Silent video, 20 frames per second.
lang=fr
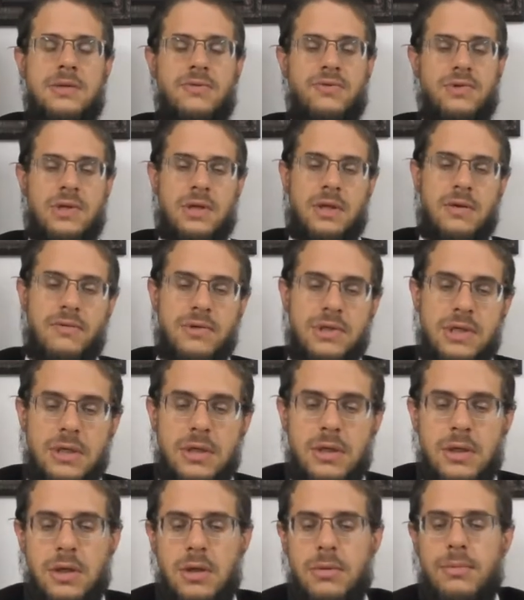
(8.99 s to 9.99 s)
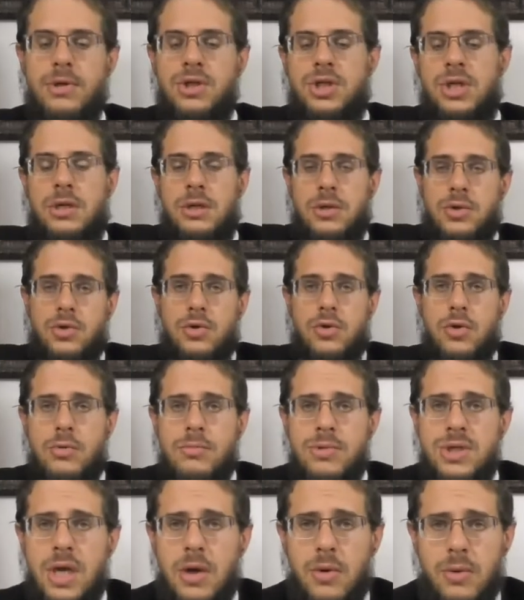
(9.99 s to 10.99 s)
Si vous souhaitez aussi aider une prochaine étude de
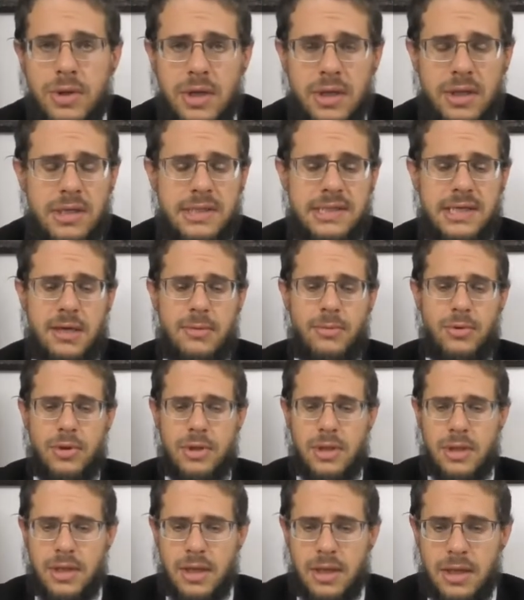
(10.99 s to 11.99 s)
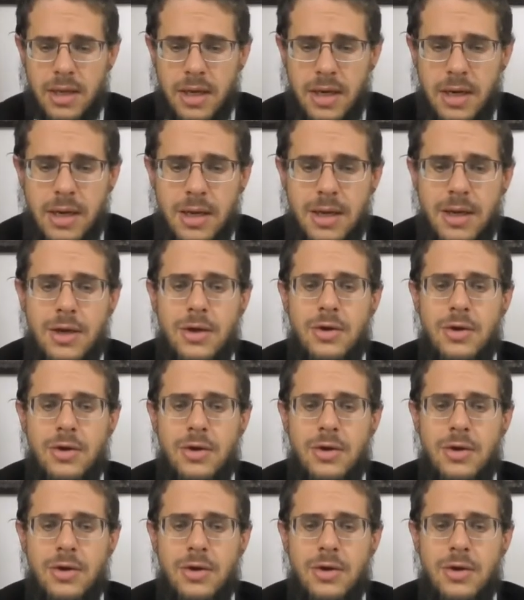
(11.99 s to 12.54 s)
Mishnah, contactez le 5 minutes éternelles.